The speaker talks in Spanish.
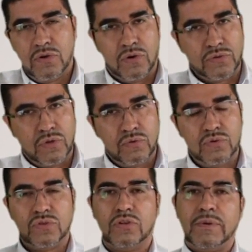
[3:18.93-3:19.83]
con todo
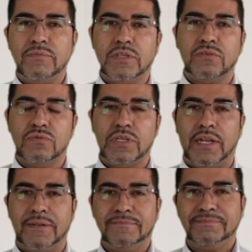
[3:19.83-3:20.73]
gusto los vamos a
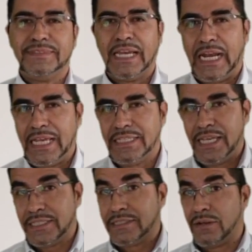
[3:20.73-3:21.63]
escuchar.
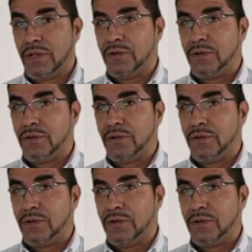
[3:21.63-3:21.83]
Gracias, hasta